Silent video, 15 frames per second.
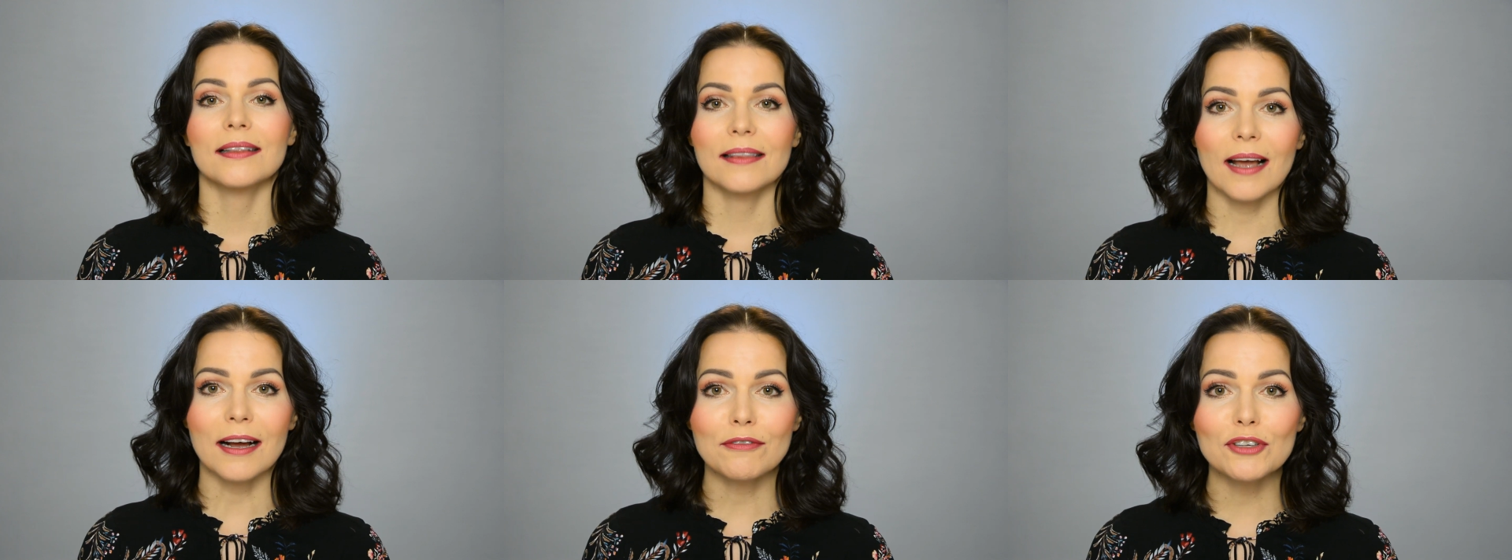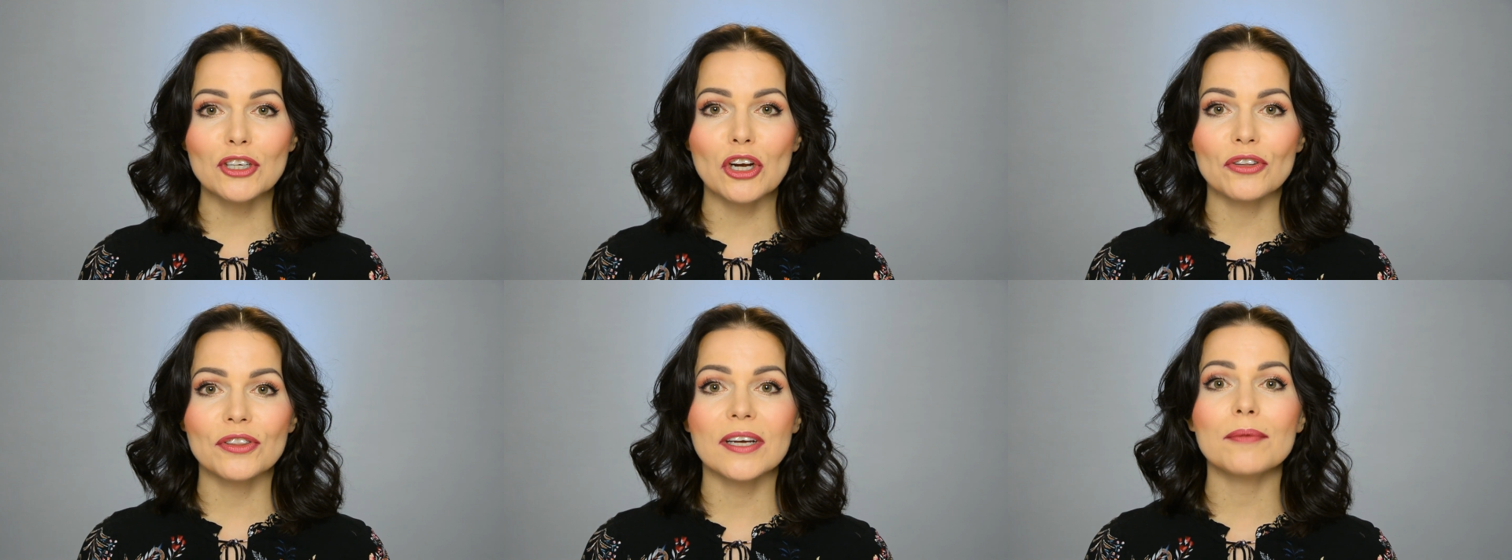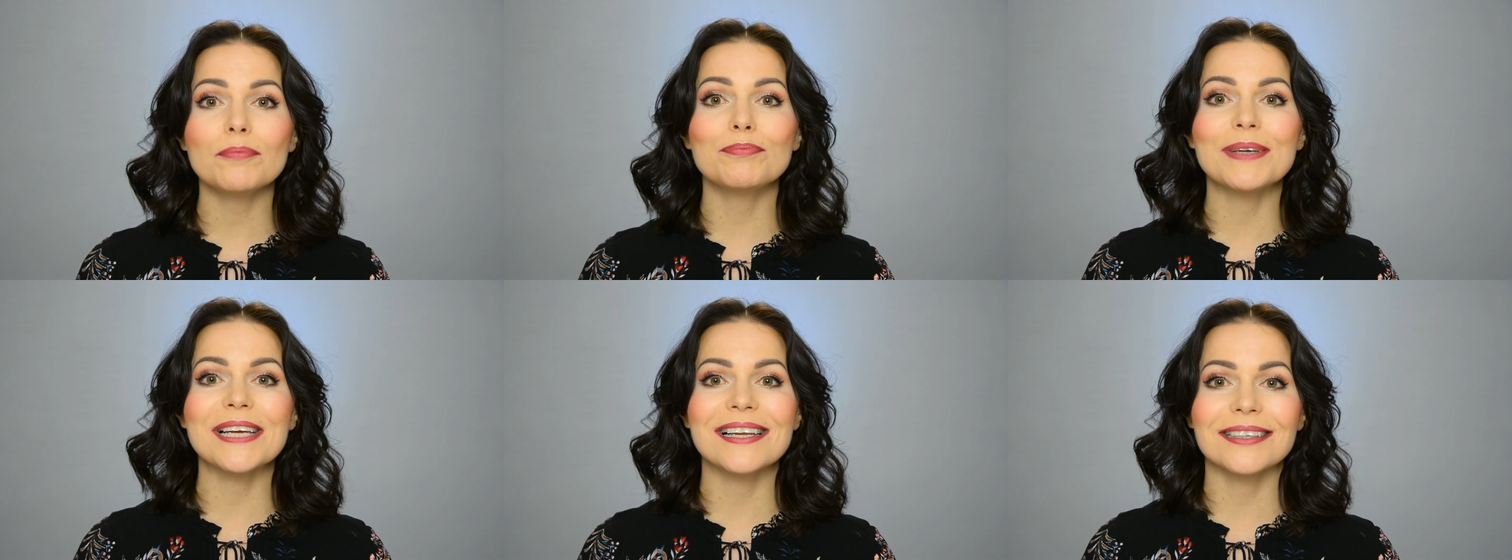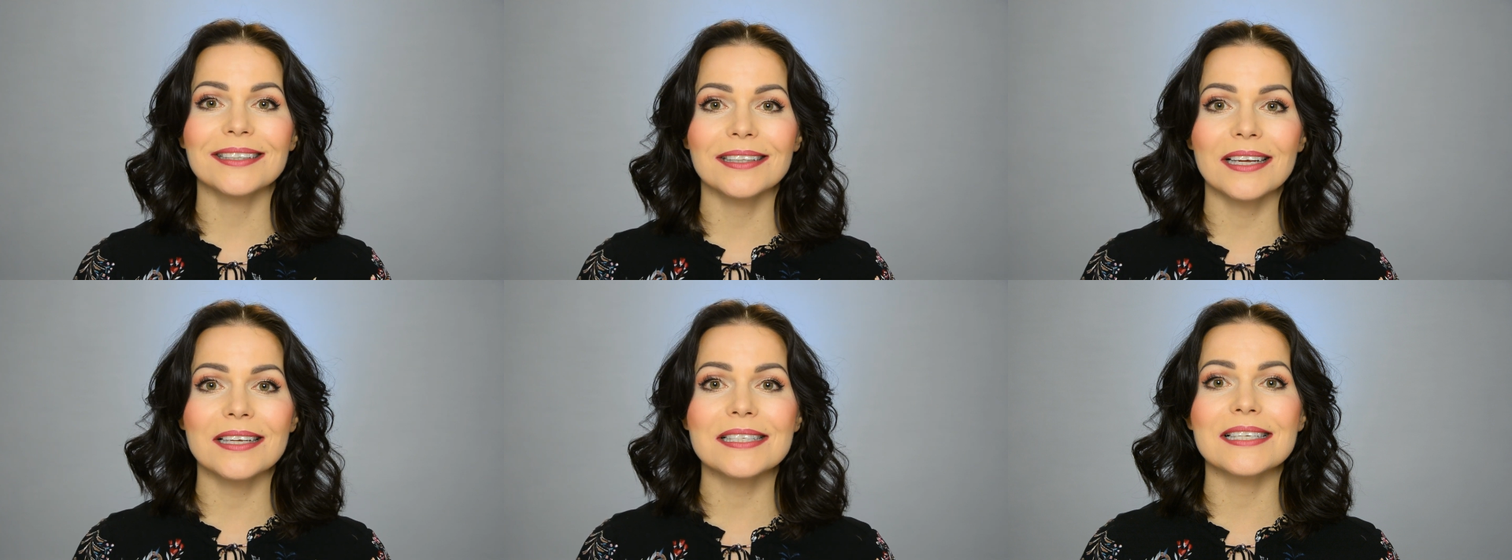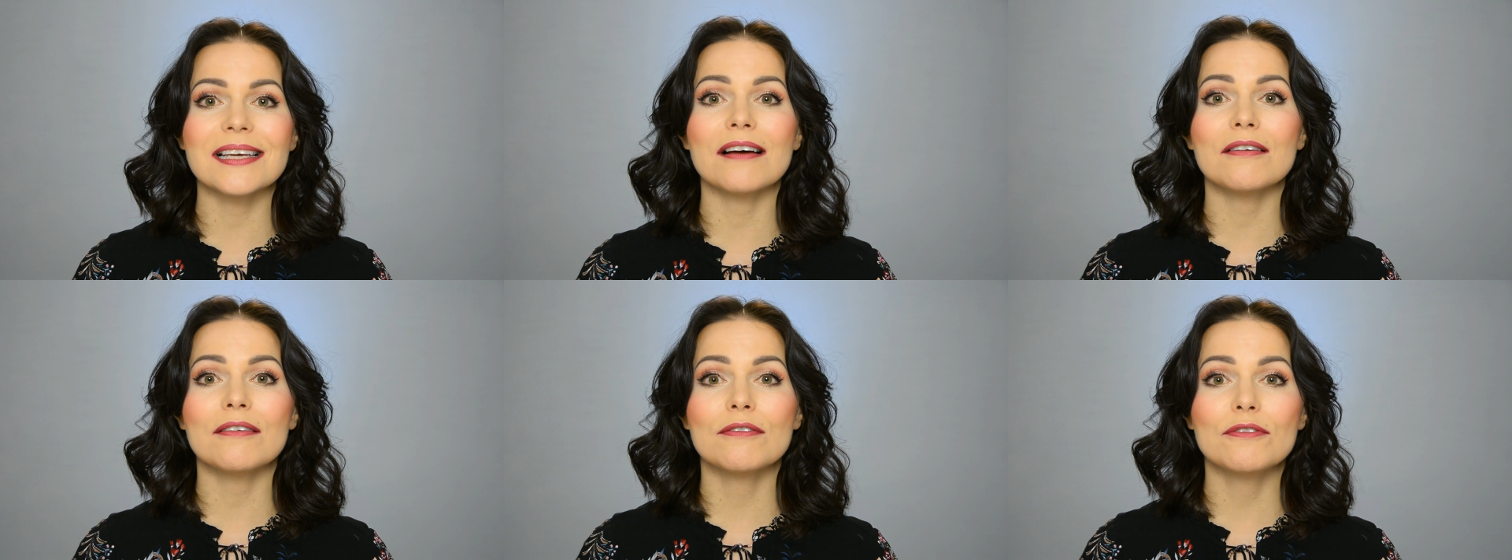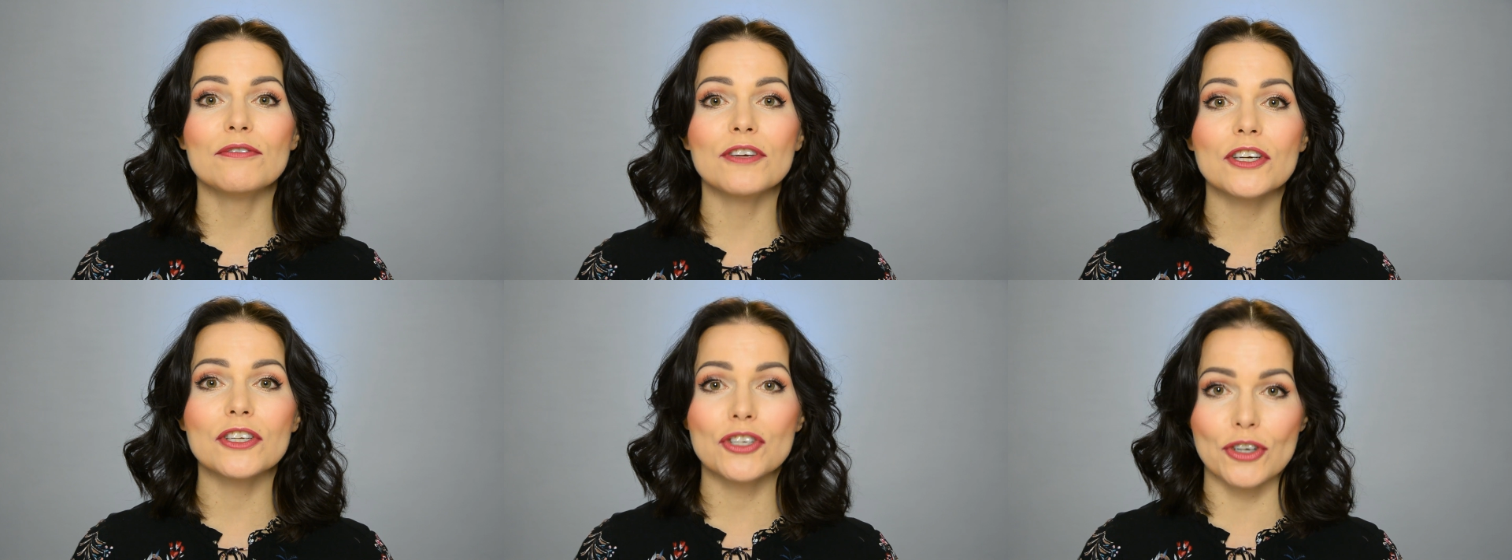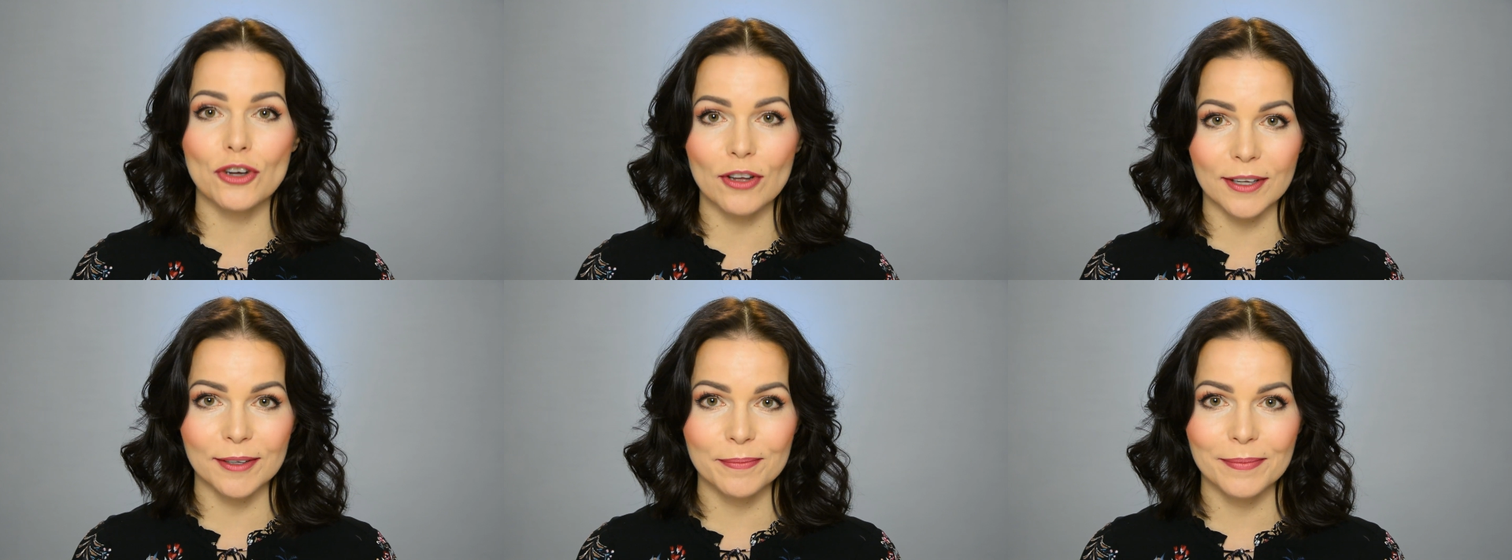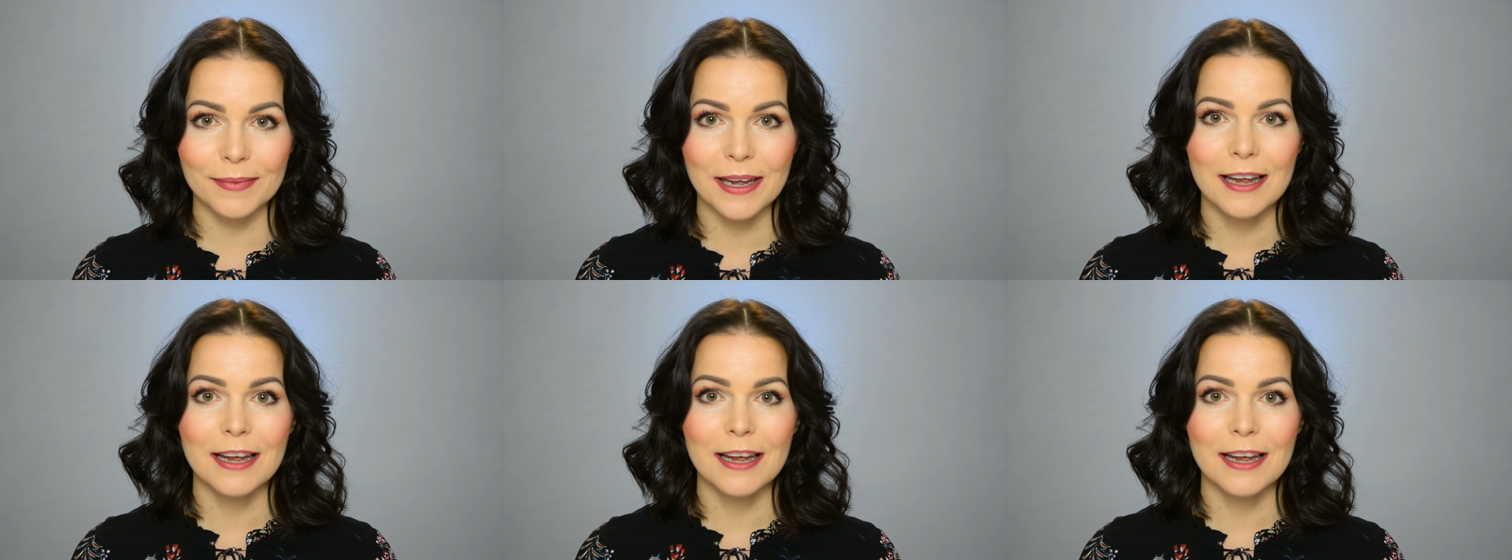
Tak wygląda pielęgnacja wieczorem.